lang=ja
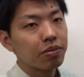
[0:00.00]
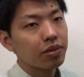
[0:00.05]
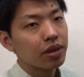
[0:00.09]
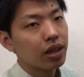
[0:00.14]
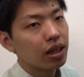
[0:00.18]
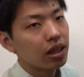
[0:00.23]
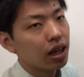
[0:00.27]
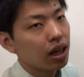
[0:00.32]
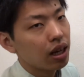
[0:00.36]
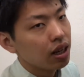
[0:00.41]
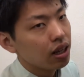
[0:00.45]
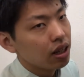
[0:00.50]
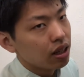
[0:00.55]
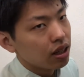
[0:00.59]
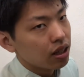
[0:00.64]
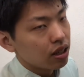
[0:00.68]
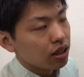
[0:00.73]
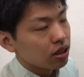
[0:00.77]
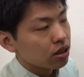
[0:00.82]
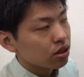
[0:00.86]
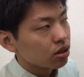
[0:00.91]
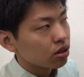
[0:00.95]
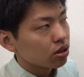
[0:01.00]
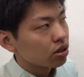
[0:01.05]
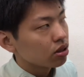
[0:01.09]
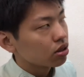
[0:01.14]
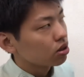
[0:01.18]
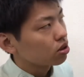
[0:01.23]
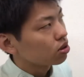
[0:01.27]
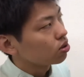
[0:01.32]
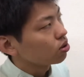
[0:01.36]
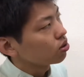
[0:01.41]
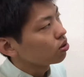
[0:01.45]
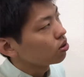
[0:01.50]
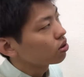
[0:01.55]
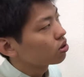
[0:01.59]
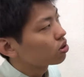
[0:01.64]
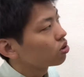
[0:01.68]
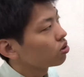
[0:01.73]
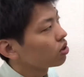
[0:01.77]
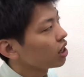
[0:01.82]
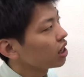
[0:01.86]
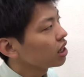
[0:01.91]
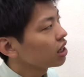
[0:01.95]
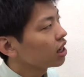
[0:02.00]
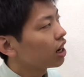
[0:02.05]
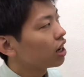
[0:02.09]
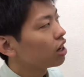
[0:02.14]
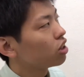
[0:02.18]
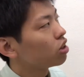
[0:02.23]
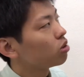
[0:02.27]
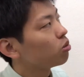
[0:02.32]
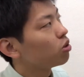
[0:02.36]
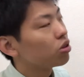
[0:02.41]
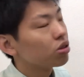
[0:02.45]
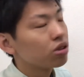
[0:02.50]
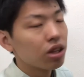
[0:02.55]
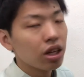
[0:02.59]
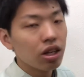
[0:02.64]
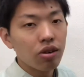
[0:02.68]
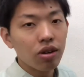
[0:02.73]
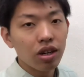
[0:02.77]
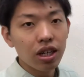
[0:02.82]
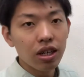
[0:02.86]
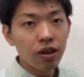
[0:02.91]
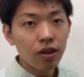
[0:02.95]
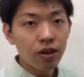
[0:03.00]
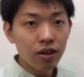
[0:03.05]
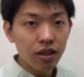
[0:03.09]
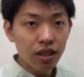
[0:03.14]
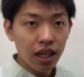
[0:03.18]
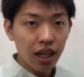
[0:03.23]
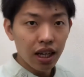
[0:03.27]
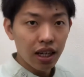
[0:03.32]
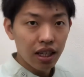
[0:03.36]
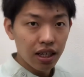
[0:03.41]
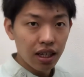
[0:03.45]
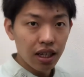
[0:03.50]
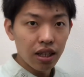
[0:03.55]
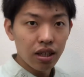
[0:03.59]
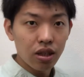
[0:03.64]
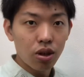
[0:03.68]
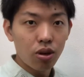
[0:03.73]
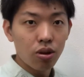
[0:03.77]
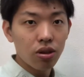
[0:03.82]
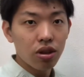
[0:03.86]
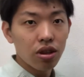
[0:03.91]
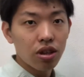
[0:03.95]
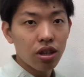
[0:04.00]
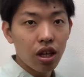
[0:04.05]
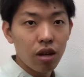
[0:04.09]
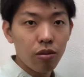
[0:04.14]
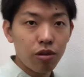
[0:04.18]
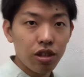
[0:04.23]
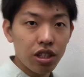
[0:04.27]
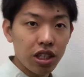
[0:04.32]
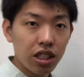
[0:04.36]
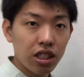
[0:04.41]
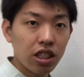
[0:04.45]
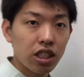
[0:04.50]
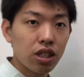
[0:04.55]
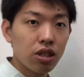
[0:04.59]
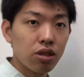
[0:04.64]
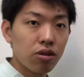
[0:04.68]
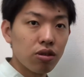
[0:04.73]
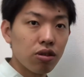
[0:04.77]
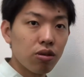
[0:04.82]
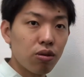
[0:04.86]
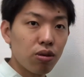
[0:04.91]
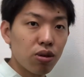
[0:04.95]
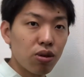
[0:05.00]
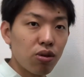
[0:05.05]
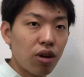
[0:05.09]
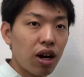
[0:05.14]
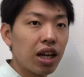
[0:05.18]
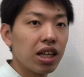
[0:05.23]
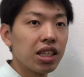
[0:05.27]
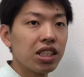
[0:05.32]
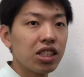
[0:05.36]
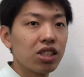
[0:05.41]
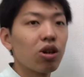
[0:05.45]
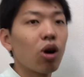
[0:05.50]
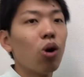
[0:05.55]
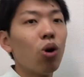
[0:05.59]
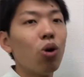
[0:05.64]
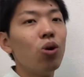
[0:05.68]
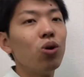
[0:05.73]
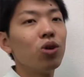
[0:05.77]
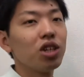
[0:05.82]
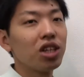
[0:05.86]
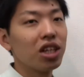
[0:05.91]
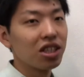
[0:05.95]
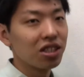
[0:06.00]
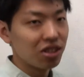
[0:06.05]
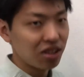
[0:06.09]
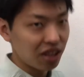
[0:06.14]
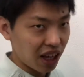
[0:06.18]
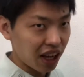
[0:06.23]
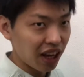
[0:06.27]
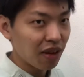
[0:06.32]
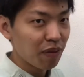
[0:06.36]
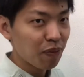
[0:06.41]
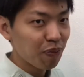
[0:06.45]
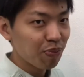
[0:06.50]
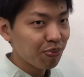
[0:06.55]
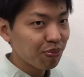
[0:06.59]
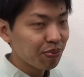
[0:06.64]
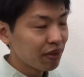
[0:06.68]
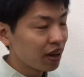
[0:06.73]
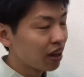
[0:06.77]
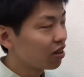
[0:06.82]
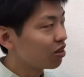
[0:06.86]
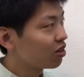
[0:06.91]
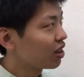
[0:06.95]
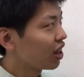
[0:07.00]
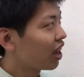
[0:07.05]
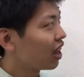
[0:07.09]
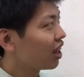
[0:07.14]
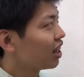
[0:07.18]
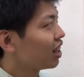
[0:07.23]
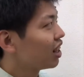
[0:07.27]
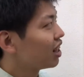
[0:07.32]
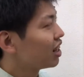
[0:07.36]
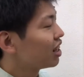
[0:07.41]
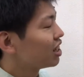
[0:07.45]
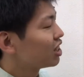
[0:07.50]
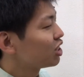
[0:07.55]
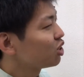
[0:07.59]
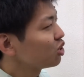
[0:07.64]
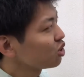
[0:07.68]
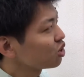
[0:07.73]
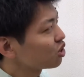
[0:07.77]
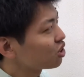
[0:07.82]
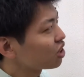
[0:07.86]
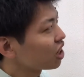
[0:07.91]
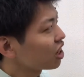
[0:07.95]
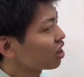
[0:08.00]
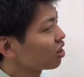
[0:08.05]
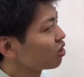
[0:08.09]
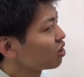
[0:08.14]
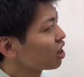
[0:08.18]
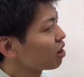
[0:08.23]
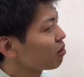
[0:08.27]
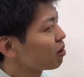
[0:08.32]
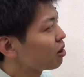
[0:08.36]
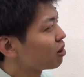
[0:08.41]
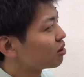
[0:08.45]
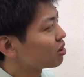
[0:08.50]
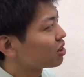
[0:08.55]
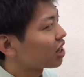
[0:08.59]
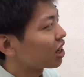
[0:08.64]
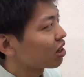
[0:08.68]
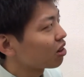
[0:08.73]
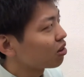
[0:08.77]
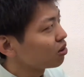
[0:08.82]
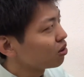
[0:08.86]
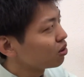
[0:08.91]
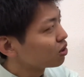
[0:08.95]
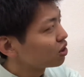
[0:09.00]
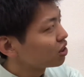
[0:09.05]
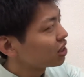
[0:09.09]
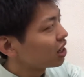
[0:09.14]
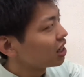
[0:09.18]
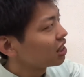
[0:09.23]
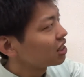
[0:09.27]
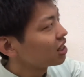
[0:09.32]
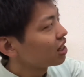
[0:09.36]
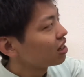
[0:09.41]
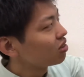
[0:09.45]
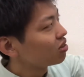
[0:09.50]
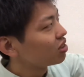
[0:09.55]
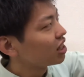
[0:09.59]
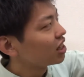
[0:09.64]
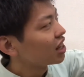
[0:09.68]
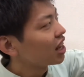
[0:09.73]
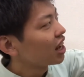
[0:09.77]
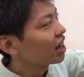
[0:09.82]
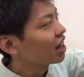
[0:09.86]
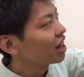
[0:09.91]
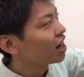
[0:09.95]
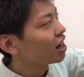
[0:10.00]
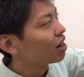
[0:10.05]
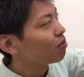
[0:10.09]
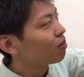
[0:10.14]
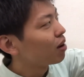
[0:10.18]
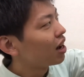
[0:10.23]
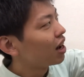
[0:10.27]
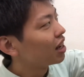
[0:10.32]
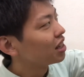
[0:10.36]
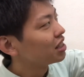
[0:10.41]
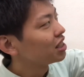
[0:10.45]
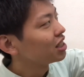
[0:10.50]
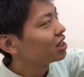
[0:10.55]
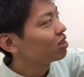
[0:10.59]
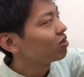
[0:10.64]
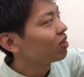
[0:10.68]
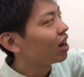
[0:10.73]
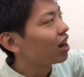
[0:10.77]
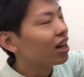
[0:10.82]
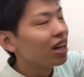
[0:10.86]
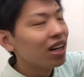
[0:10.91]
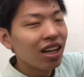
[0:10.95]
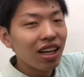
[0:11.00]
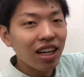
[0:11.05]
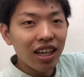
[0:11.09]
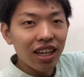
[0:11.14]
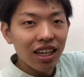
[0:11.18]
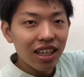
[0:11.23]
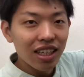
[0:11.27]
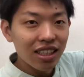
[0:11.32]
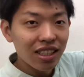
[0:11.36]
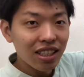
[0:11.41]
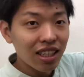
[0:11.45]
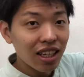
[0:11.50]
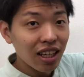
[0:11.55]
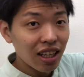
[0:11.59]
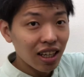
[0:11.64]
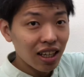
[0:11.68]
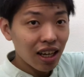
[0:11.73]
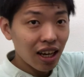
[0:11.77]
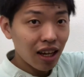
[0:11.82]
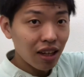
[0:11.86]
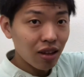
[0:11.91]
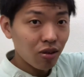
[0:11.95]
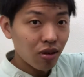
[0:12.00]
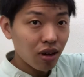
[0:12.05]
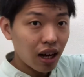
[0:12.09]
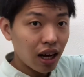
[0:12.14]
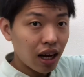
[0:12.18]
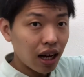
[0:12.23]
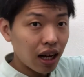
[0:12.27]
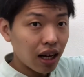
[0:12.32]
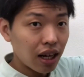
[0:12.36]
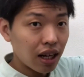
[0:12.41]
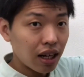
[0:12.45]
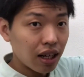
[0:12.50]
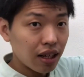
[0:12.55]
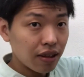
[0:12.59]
ただそそれ以外のもんっていうのは基本的にとっても一緒のことが実は多いんですねなので手術適用レベルの先ほどお伝えしたのでなければ実は整形とか